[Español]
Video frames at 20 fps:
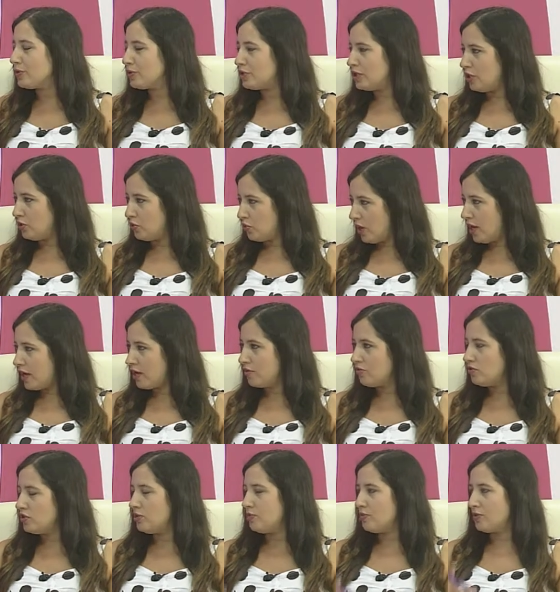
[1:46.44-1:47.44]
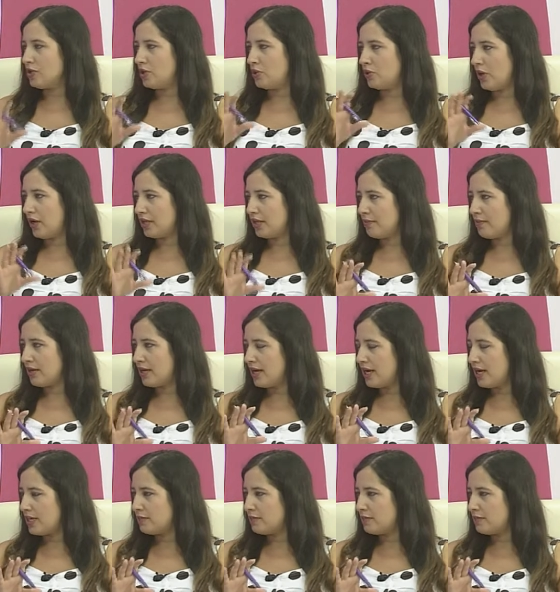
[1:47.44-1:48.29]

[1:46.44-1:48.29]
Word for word: situarnos, y por situar también al